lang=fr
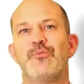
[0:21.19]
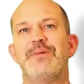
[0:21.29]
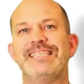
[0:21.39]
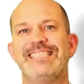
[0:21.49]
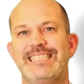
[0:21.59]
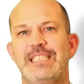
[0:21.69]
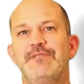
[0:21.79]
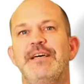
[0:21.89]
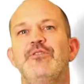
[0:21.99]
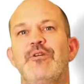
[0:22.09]
pas
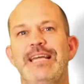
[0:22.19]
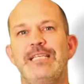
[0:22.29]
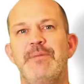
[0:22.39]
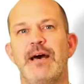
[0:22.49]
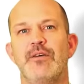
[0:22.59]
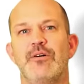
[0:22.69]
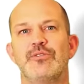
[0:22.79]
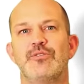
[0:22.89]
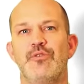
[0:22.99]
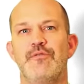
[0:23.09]
satisfaits de
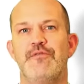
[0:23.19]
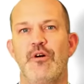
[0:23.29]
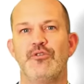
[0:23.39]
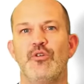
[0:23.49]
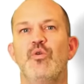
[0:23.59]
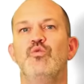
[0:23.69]
l'expérience de vente